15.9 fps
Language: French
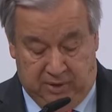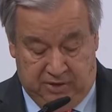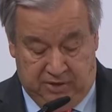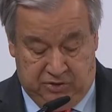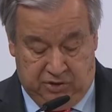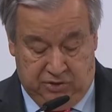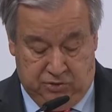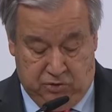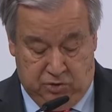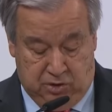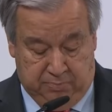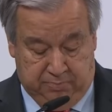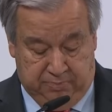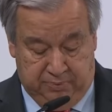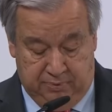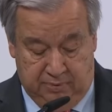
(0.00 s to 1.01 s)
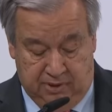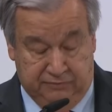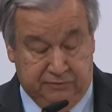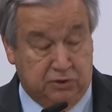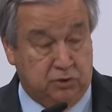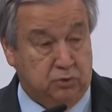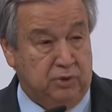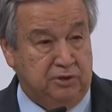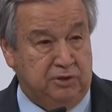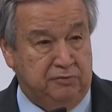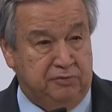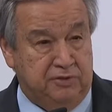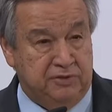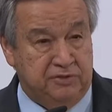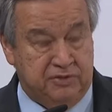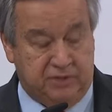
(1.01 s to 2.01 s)
Deux ans après,
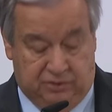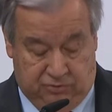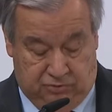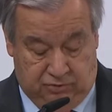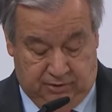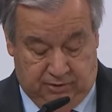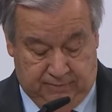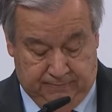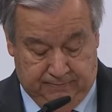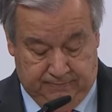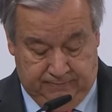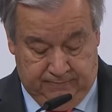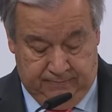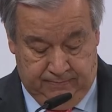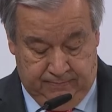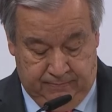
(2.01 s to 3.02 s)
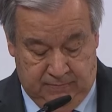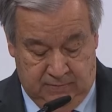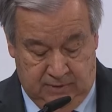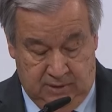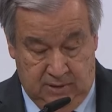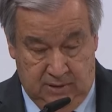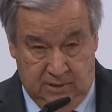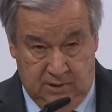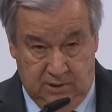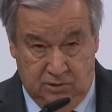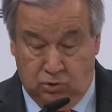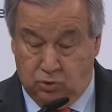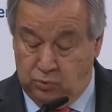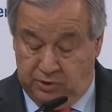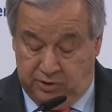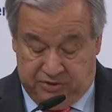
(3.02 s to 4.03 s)
le coût en vies humaines et en souffrance
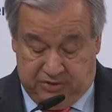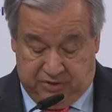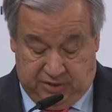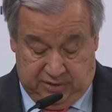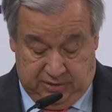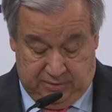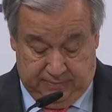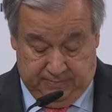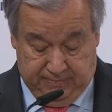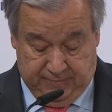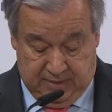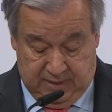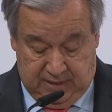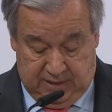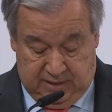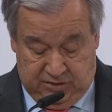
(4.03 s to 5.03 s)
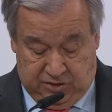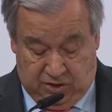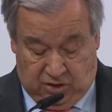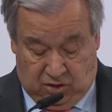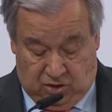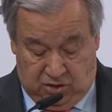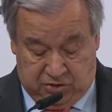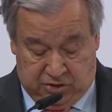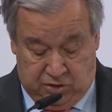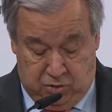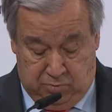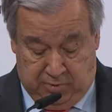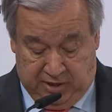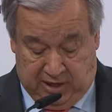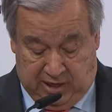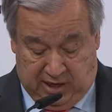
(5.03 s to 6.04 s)
est épouvantable, et l'impact
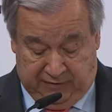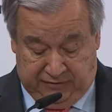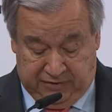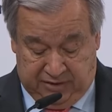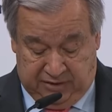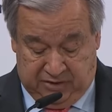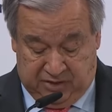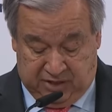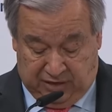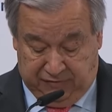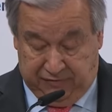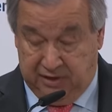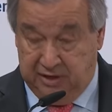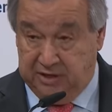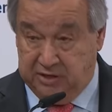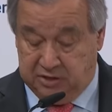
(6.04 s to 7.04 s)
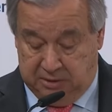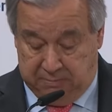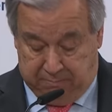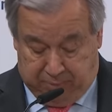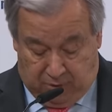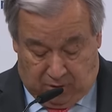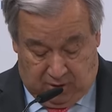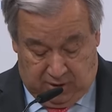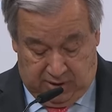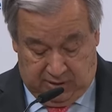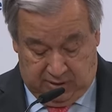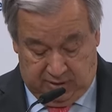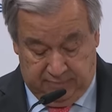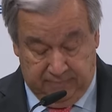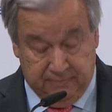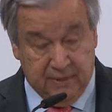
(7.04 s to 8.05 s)
sur l'économie mondiale a été
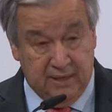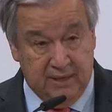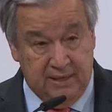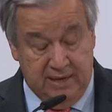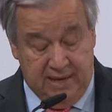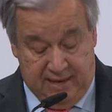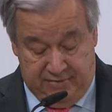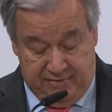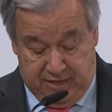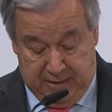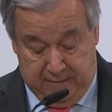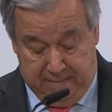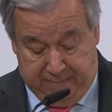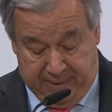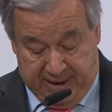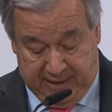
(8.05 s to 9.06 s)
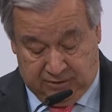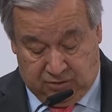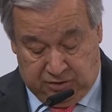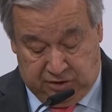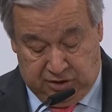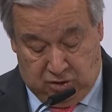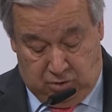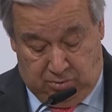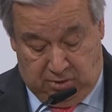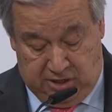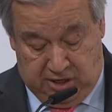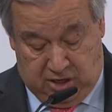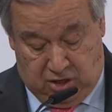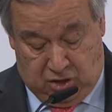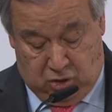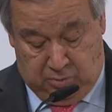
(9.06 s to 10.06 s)
particulièrement dévastateur pour les pays en
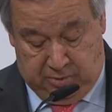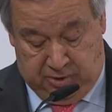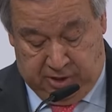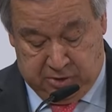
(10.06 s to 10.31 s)
développement.